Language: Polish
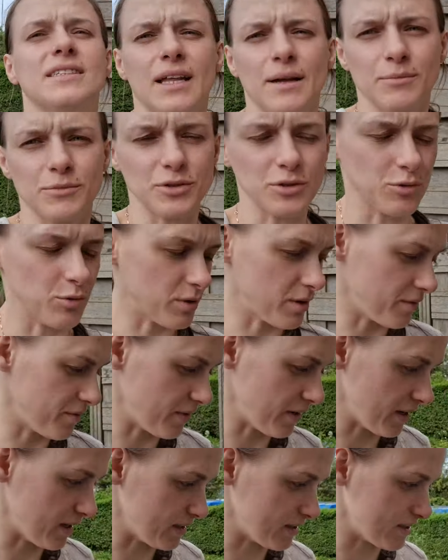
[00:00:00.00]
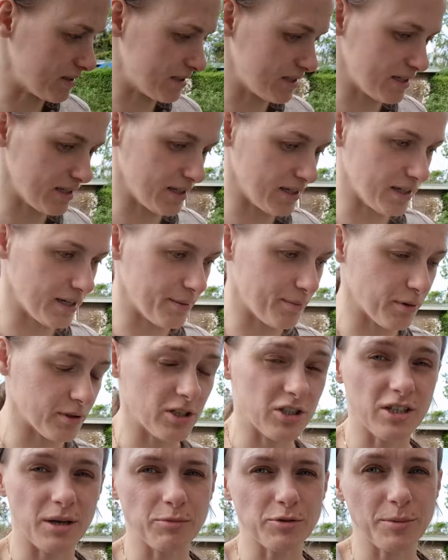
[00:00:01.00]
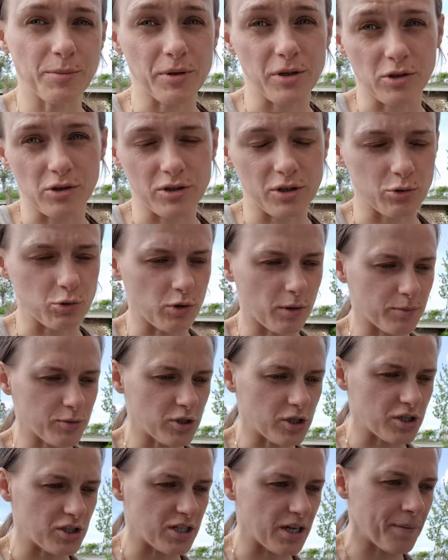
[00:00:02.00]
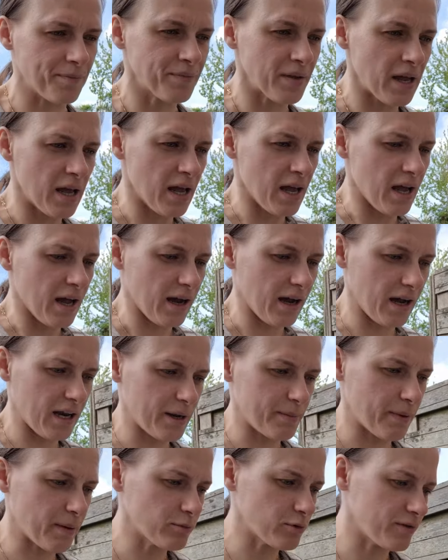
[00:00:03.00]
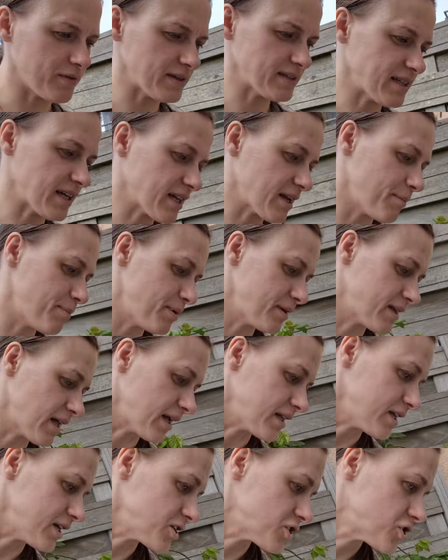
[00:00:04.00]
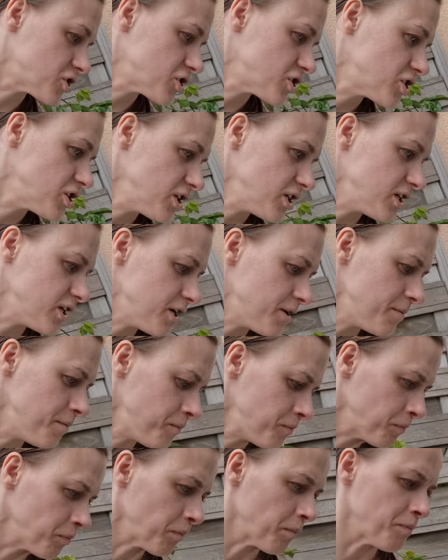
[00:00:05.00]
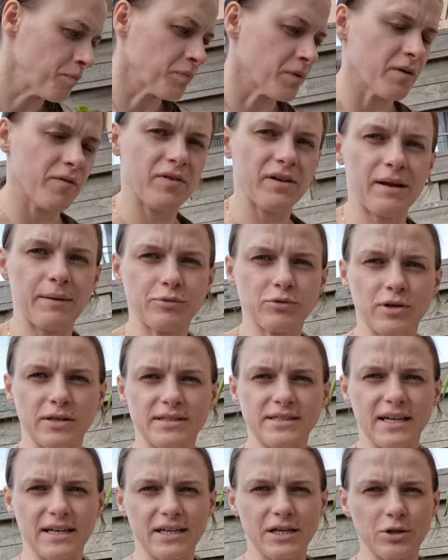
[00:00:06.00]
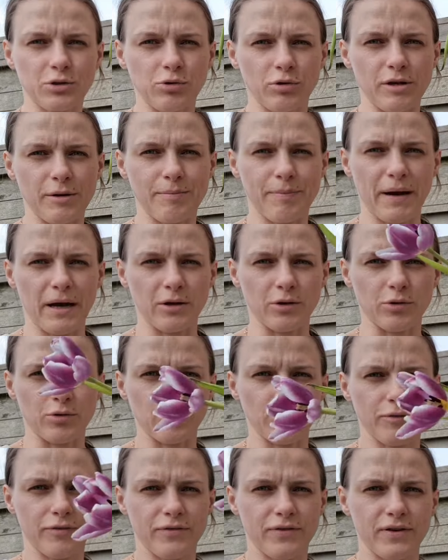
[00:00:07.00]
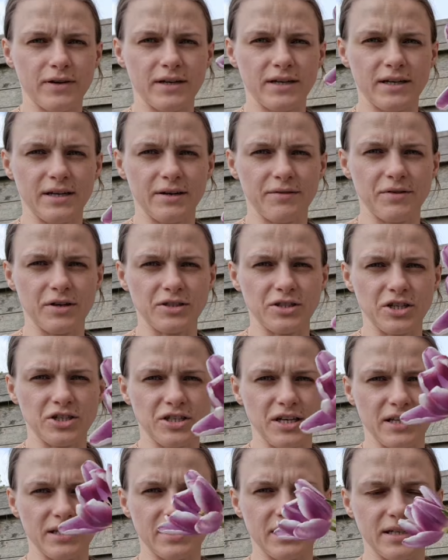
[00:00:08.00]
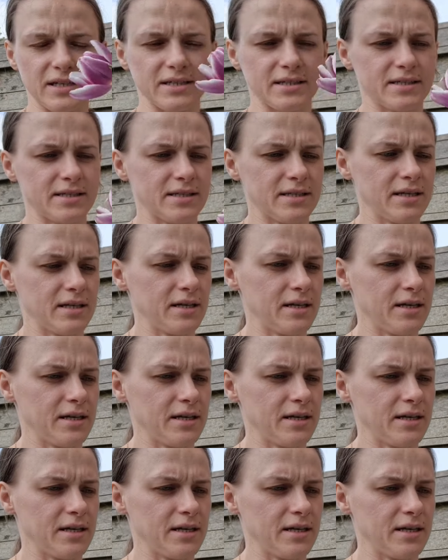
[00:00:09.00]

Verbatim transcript: tam z góry, więc e, podejrzewam, że po niego niedługo przyjdzie. Ale mam do Was takie pytanie. Czy Wy na przykład z takich tulipanów, e, wiecie, ciętych z